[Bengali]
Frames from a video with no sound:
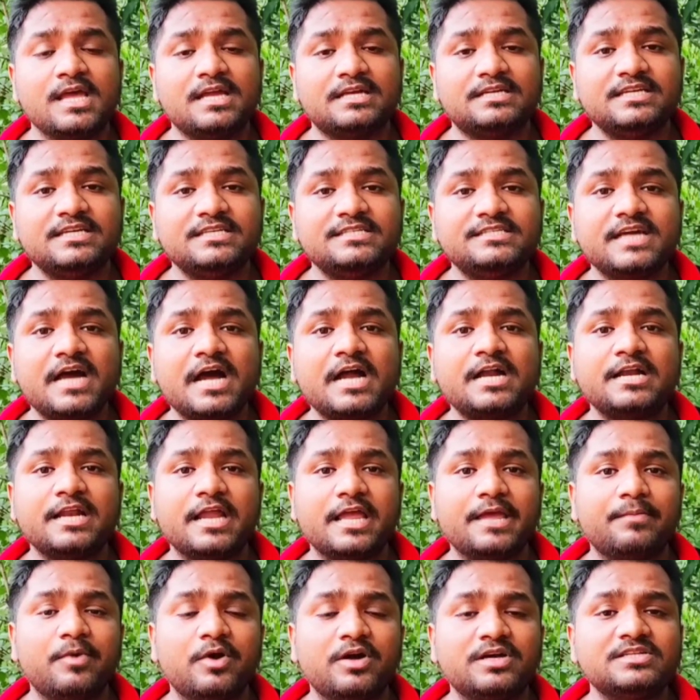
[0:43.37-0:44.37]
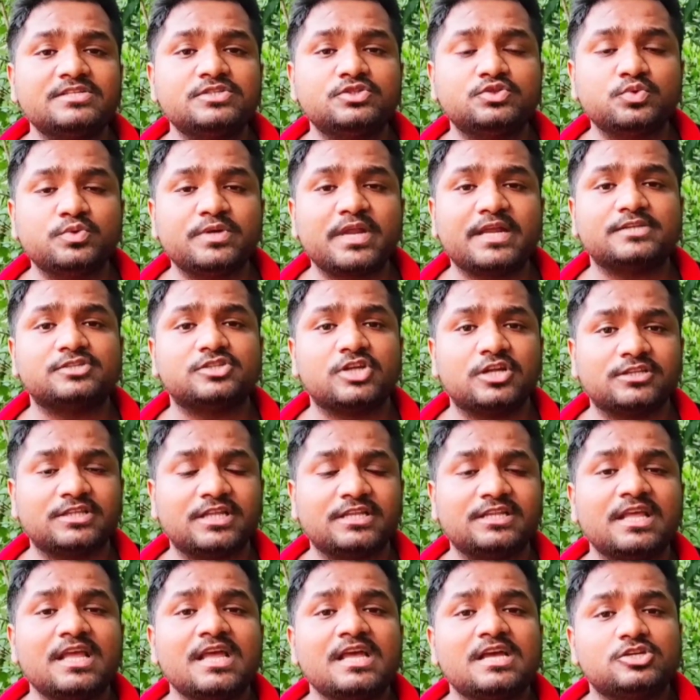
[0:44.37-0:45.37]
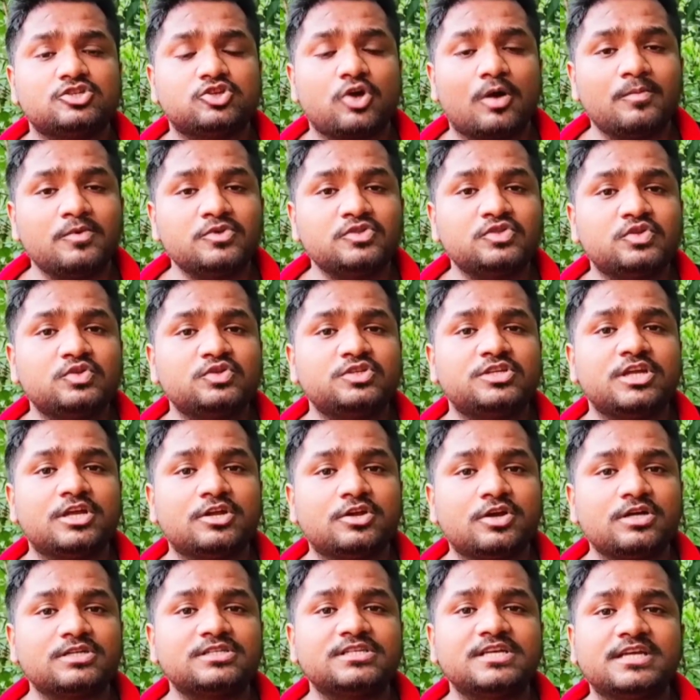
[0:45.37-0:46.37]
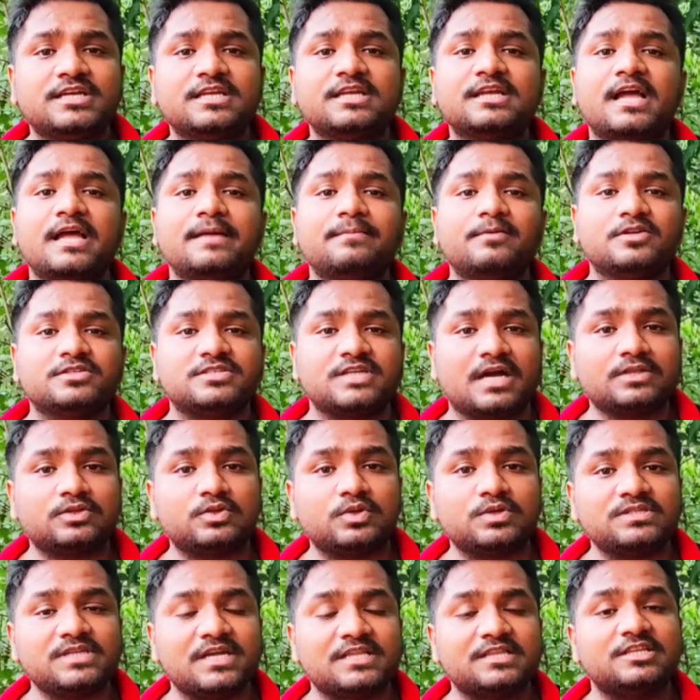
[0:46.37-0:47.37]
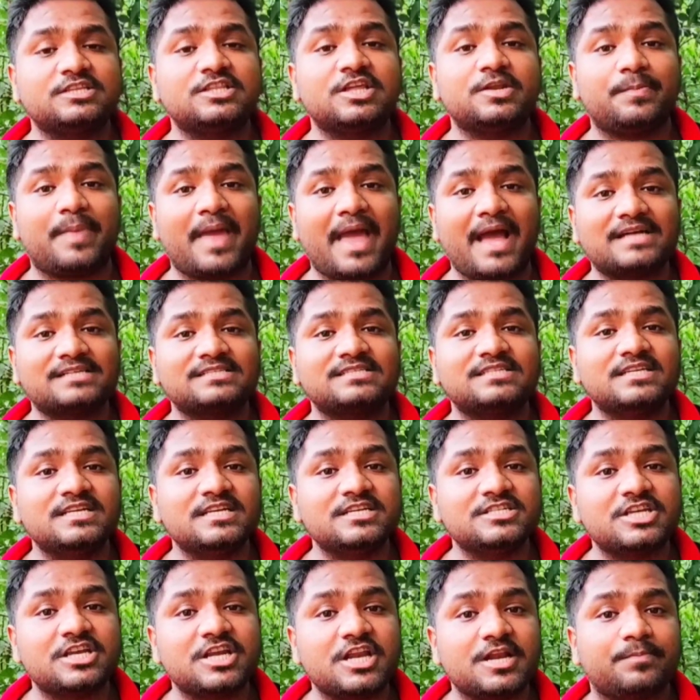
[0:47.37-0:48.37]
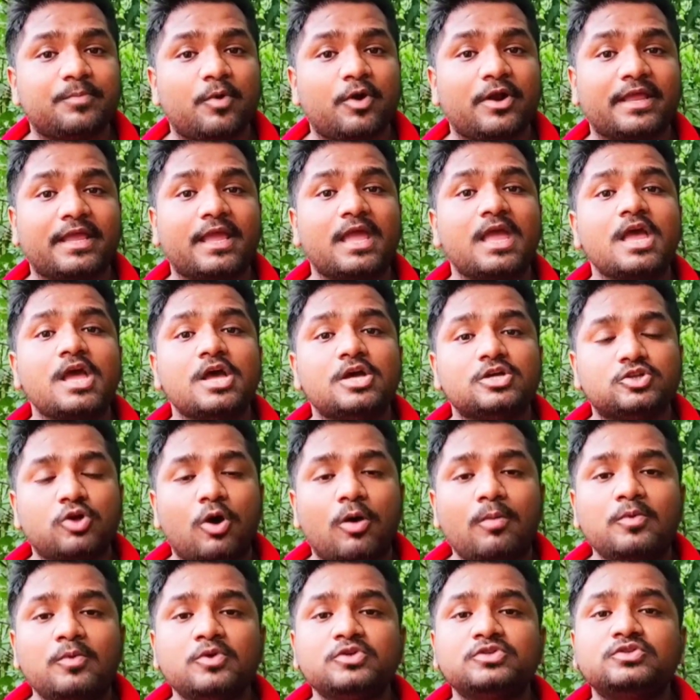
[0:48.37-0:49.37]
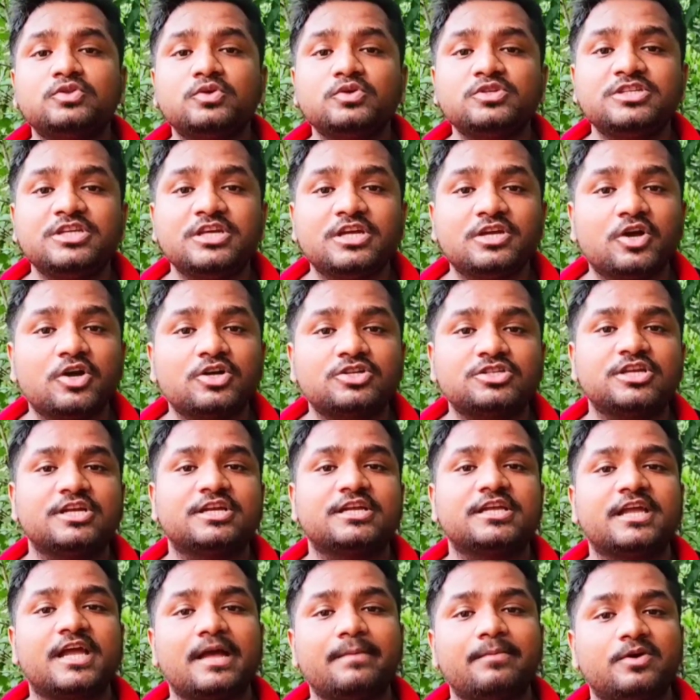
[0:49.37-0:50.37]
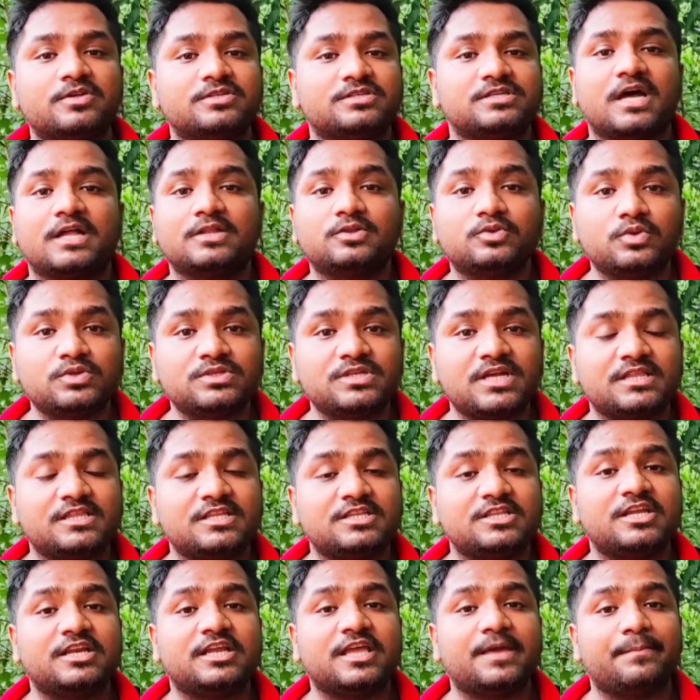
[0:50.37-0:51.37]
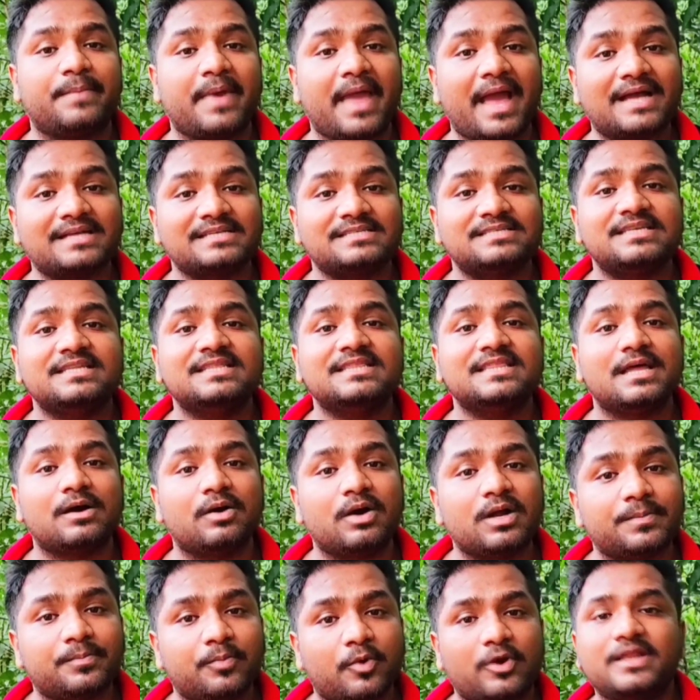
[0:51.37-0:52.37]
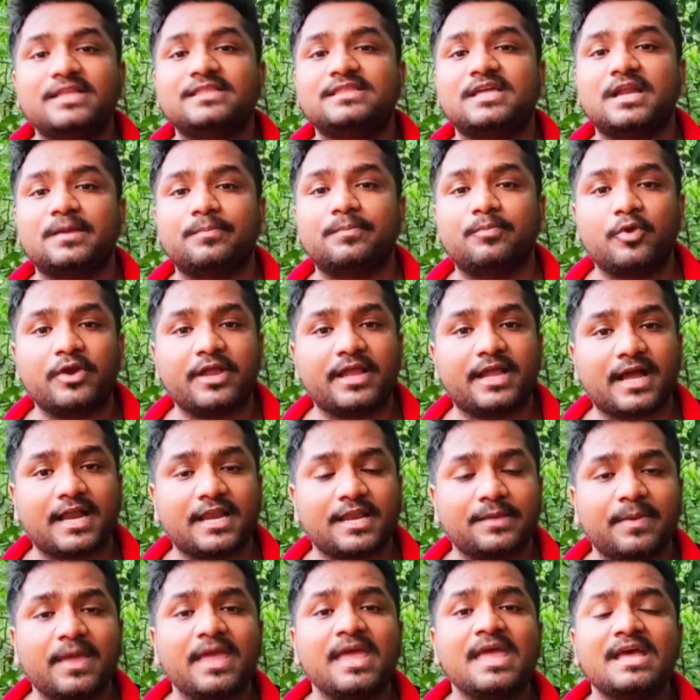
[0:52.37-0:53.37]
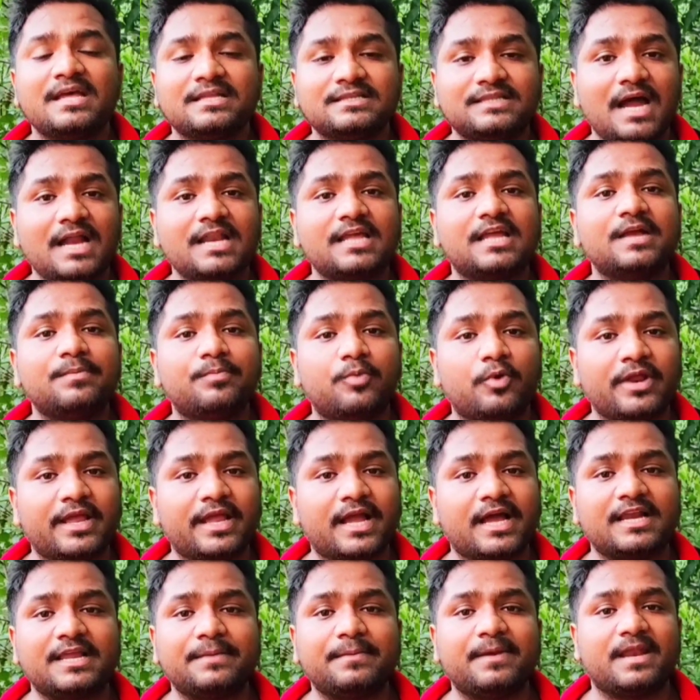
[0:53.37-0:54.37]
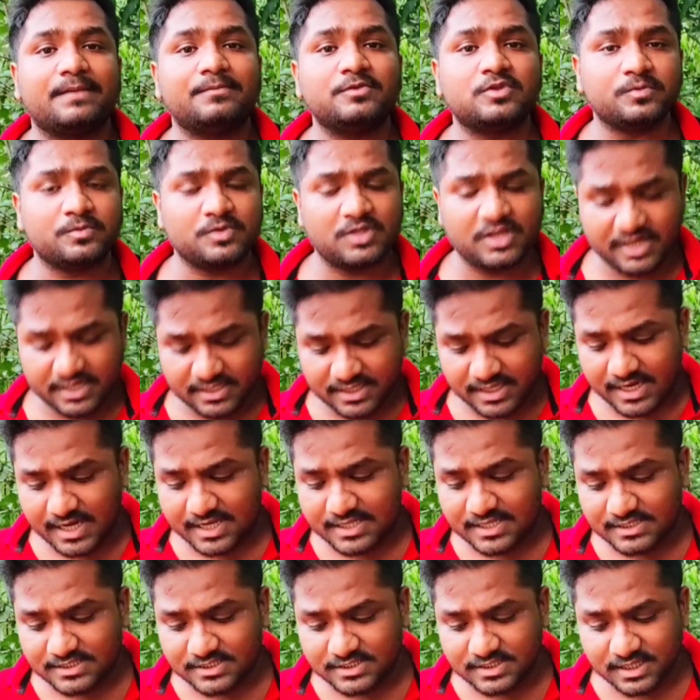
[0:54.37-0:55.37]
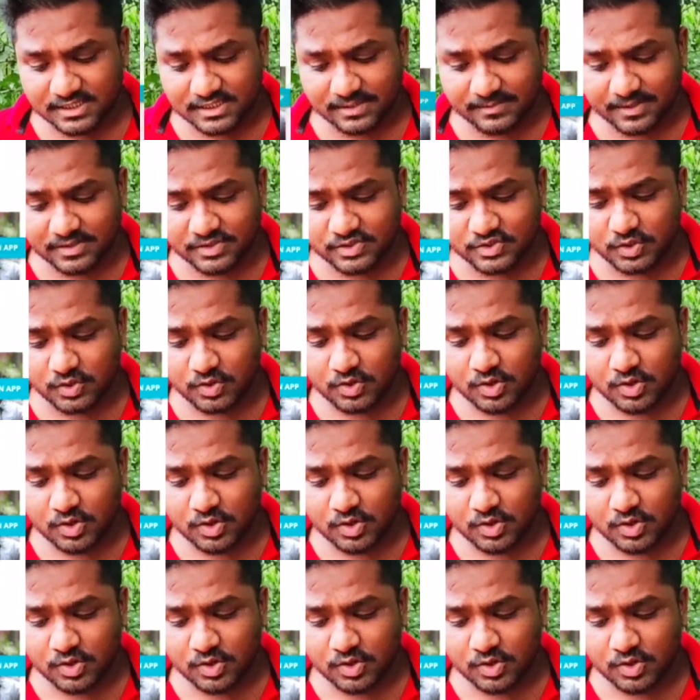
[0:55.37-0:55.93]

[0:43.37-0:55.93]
টিচার এবং স্টুডেন্ট অর্থাৎ সমস্ত শিক্ষক শিক্ষিকা এবং ছাত্রছাত্রীদের ভ্যাকসিনেশনের পরে সমস্ত শিক্ষক শিক্ষিকা এবং ছাত্রছাত্রীদেরকে ভ্যাকসিন দেওয়ার পরেই তারা পরীক্ষা নেবে তার আগে পরীক্ষা নেবেন আমি তোমাদেরকে দেখিয়ে দিচ্ছি দেখতে পাচ্ছ